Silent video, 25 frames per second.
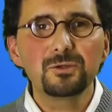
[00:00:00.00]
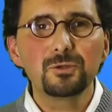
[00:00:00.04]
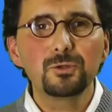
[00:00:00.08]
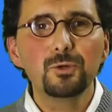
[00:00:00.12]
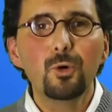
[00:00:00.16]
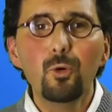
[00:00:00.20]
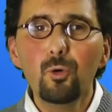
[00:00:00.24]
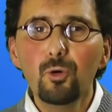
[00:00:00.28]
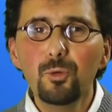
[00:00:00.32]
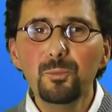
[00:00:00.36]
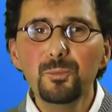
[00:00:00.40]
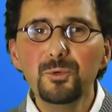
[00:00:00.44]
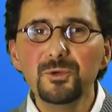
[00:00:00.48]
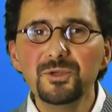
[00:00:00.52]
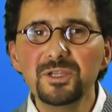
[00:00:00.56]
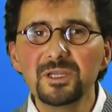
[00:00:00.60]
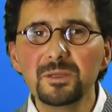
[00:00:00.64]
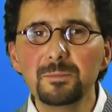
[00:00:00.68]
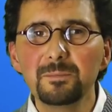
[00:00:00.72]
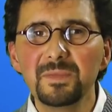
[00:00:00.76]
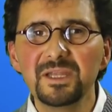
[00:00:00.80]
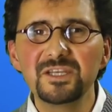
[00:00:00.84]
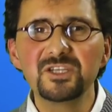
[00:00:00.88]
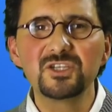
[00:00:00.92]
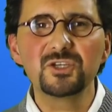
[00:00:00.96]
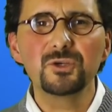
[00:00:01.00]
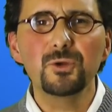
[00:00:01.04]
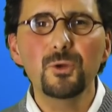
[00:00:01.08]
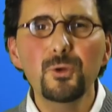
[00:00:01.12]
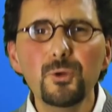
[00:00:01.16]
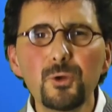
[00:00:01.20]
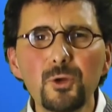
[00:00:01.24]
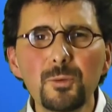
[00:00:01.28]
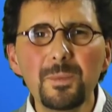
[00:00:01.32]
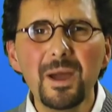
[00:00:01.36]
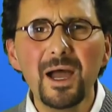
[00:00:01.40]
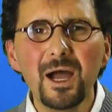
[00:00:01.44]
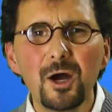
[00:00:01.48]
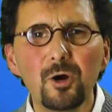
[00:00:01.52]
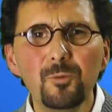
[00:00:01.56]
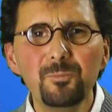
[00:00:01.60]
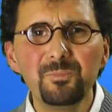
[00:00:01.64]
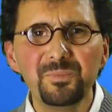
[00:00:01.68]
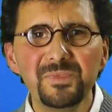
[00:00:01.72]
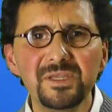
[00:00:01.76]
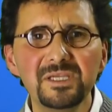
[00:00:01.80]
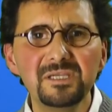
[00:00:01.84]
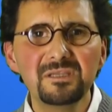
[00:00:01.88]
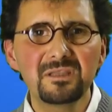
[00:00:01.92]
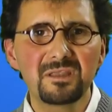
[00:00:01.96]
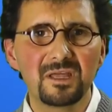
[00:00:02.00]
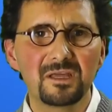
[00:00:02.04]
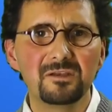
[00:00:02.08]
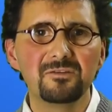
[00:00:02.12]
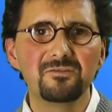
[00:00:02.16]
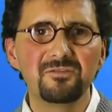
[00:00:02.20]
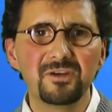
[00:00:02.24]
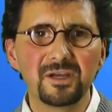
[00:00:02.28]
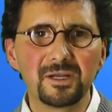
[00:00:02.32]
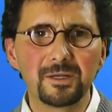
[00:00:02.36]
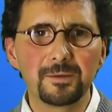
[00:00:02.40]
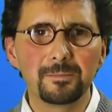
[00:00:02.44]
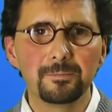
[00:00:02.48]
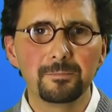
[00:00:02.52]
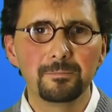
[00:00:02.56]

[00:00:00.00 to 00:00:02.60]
und hochmütigen Menschen überhaupt nichts anfangen.